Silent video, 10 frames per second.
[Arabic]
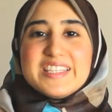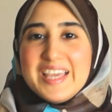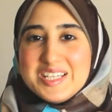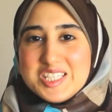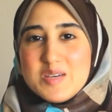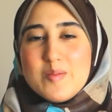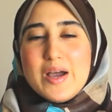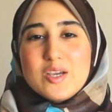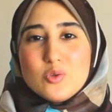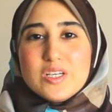تاني سبب
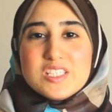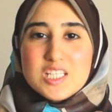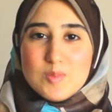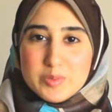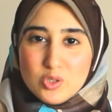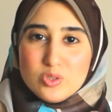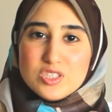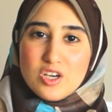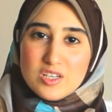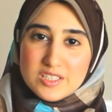هيكون انت لما
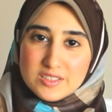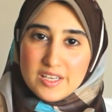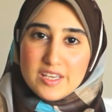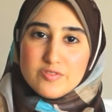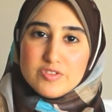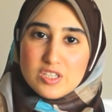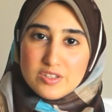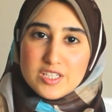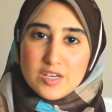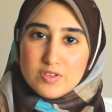بتحطي خليط كيك في
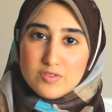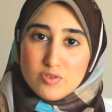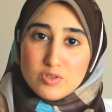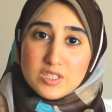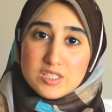صينيه في الفرن